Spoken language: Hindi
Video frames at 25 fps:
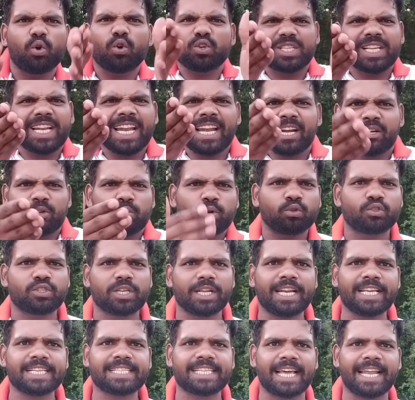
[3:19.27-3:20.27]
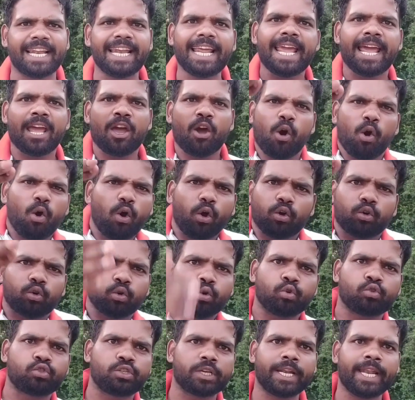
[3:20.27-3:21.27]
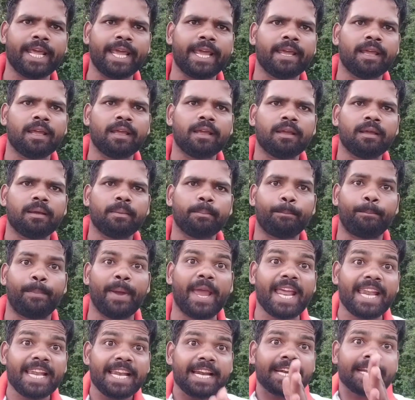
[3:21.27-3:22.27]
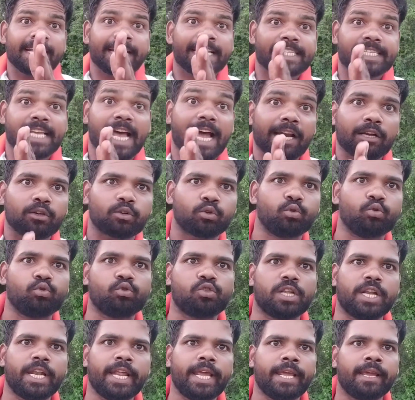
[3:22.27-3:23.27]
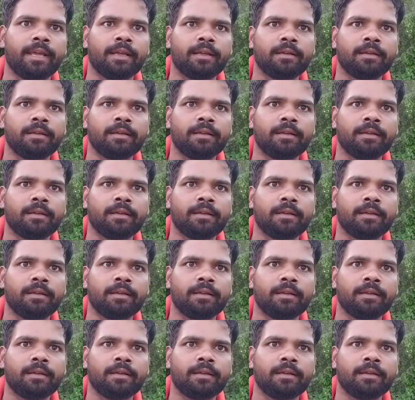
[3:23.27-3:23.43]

ठूसले ठूसले साले और ठूसले बेलन के साथ ठूसले